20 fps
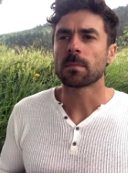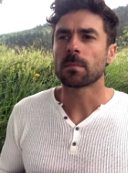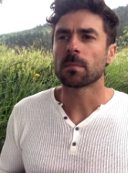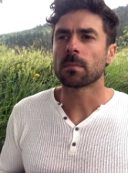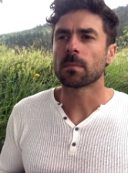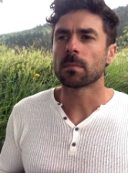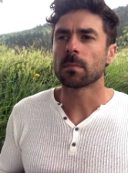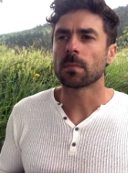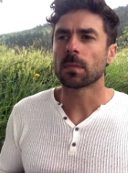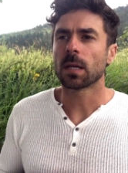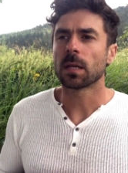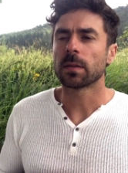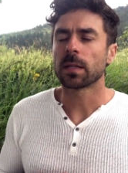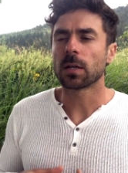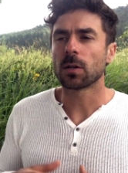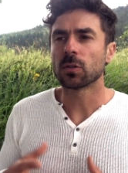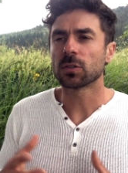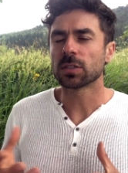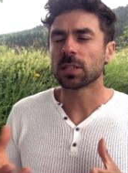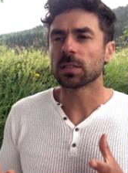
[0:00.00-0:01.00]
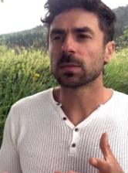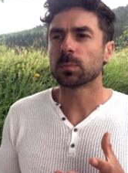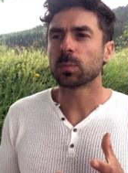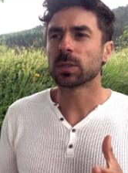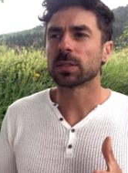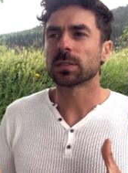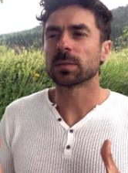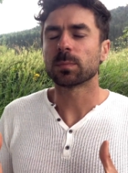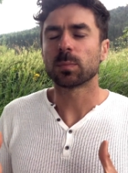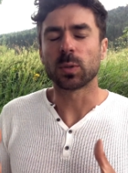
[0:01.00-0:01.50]
Mm, de cosas
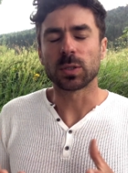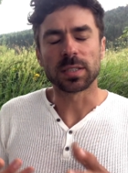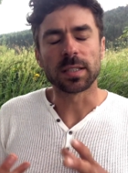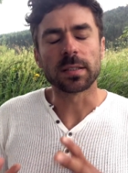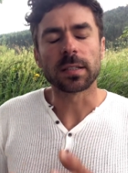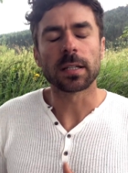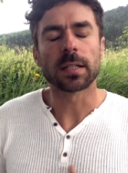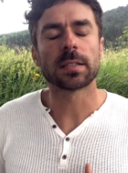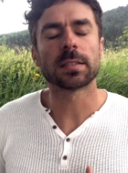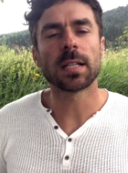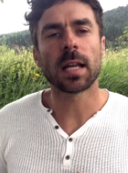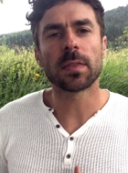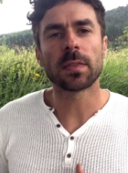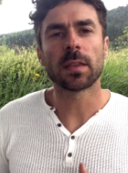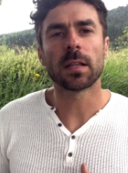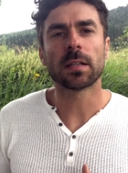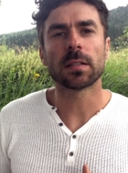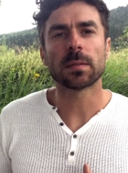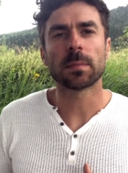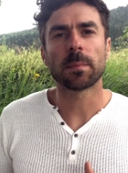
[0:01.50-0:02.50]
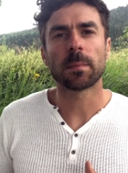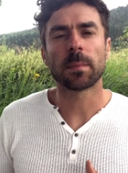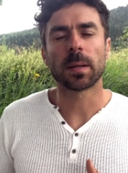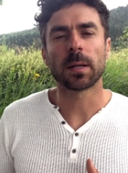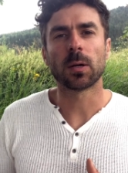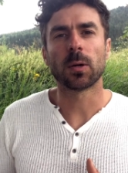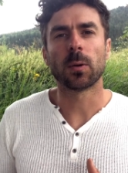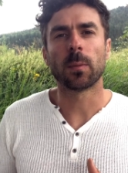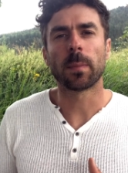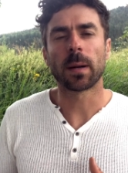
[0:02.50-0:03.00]
pues, pues, interesantes,
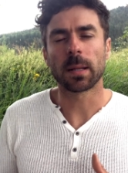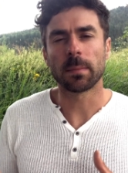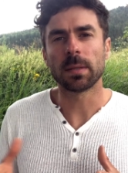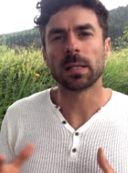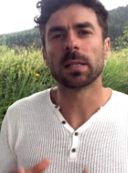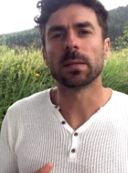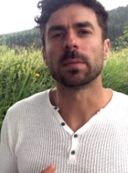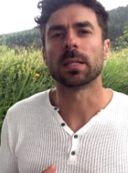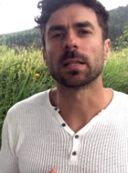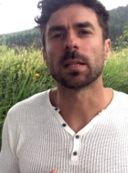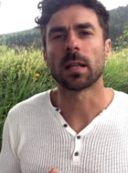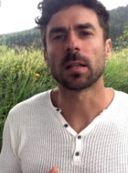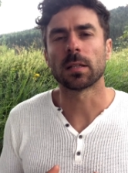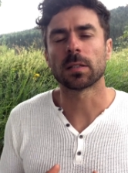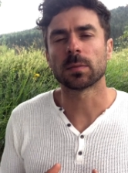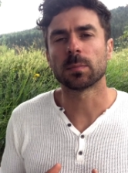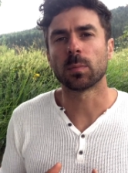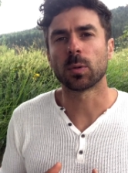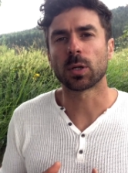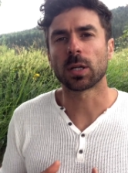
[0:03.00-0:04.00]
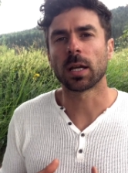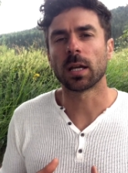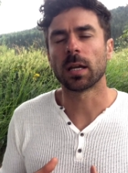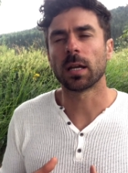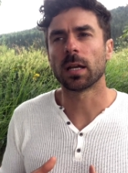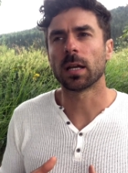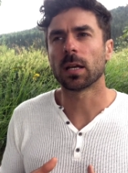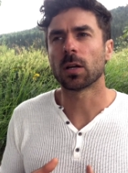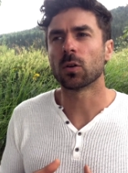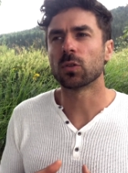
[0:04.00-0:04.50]
pero para mí limitadas,
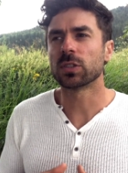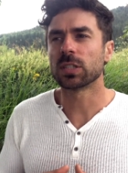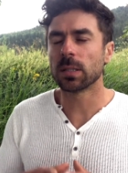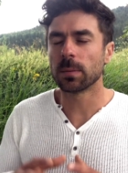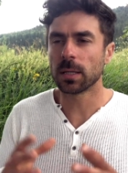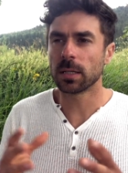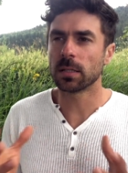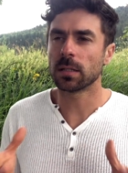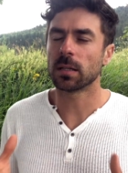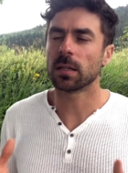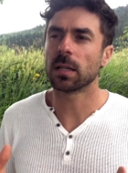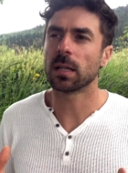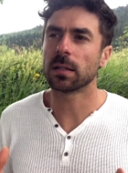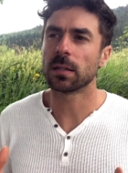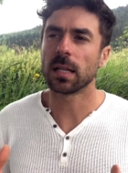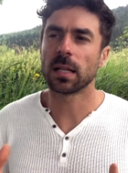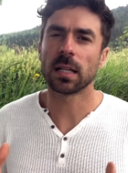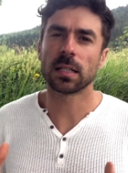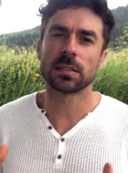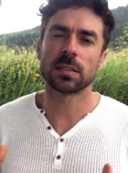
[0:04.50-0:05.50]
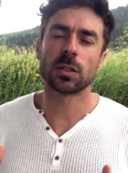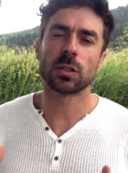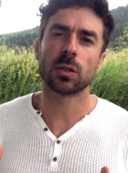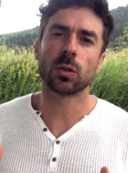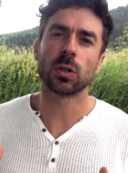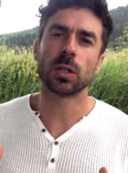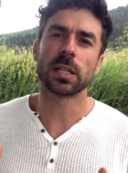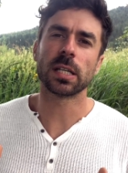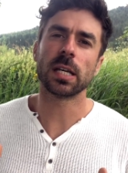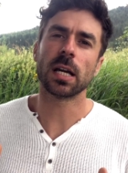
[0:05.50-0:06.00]
porque conciben de la
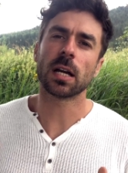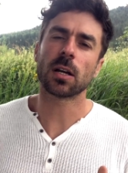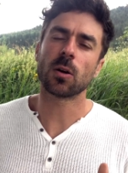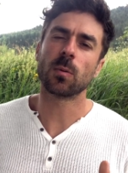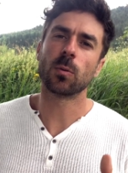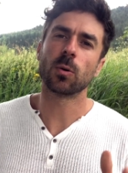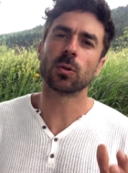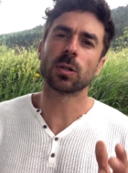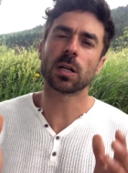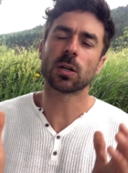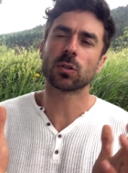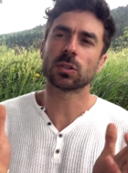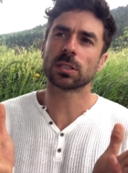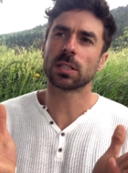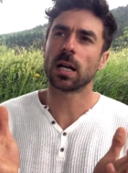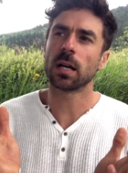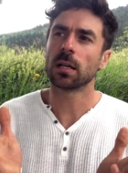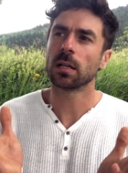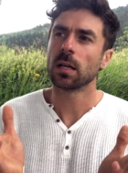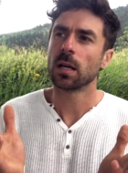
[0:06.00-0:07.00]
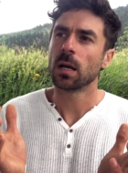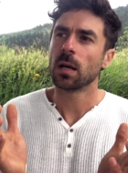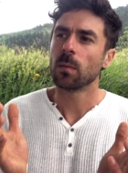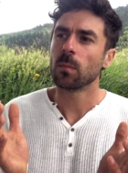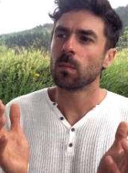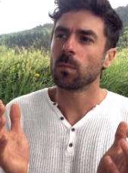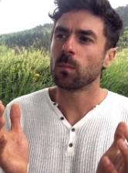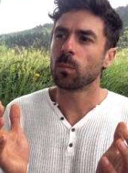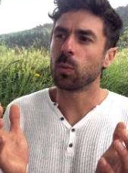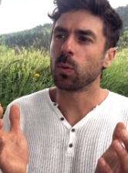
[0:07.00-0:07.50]
psicología como una cosa
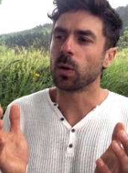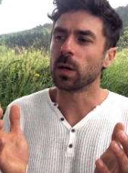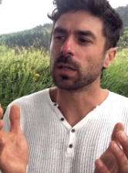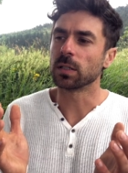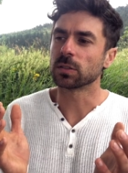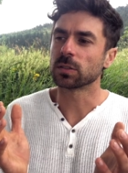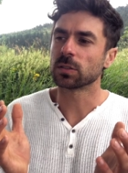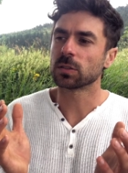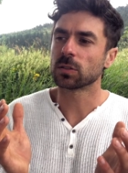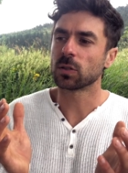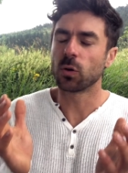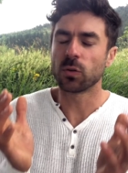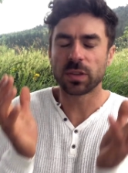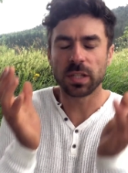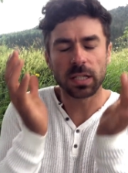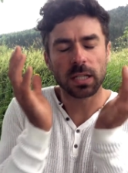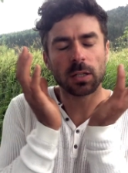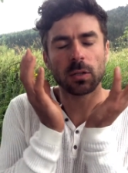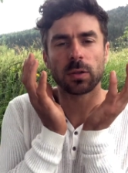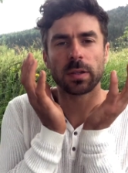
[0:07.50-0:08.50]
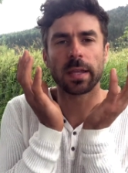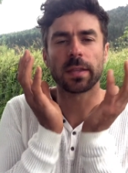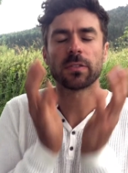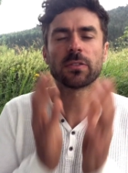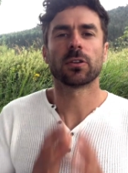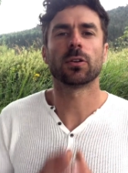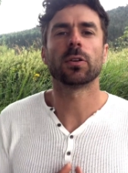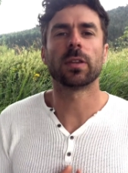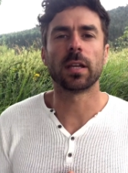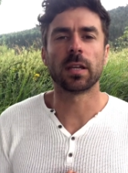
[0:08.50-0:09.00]
pues contenido
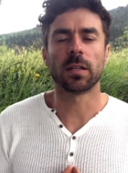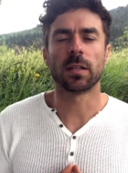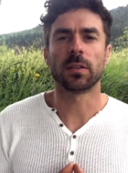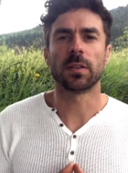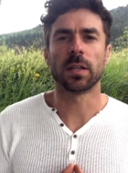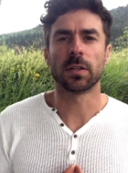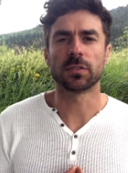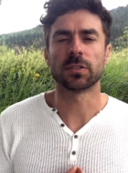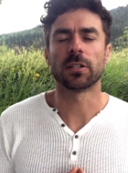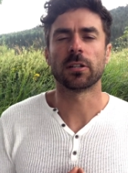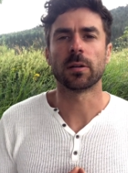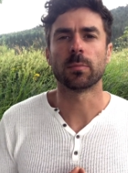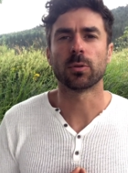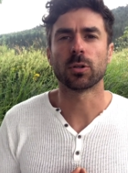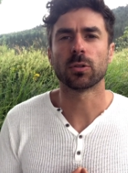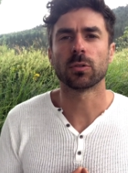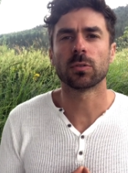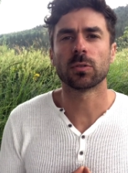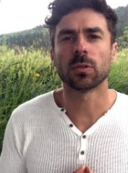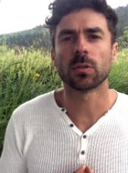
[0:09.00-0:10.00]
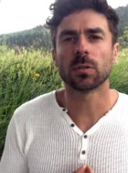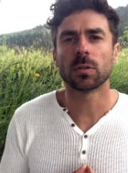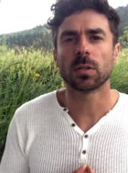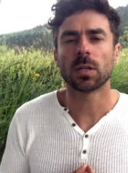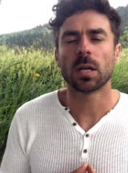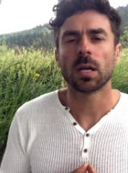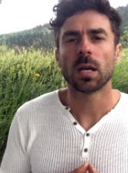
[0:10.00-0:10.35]
dentro del cerebro. ¿no?